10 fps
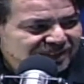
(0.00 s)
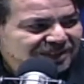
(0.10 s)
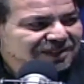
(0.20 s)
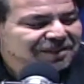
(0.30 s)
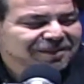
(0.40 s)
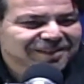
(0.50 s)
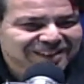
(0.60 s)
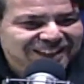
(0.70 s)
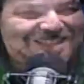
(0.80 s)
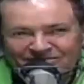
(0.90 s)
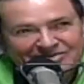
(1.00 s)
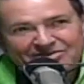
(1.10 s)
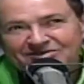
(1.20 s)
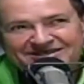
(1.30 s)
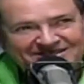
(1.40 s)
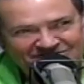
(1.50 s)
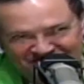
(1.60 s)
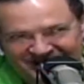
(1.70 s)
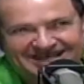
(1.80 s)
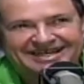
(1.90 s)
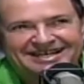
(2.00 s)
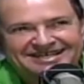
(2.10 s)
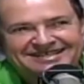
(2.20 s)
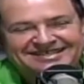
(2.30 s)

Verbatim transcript: Exacto. El nuevo lo hace con cualquiera.